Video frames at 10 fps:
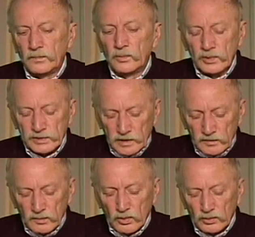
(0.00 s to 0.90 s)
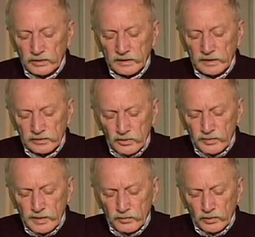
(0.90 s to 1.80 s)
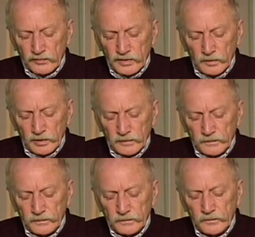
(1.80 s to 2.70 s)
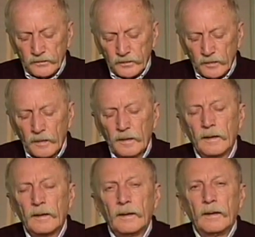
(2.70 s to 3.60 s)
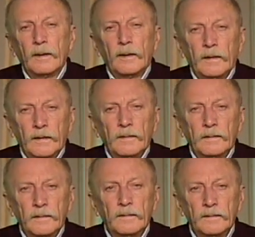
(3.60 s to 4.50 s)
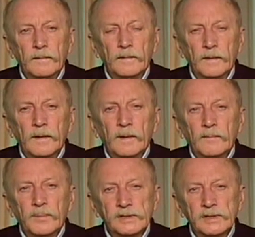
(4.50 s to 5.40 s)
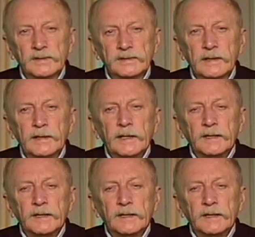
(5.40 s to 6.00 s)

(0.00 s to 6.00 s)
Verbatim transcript: Ну и слава богу тогда, чтобы запоров не было. Так, смекта, ну я остановлюсь на смекте. Тоже Пожалуйста, месяц, да?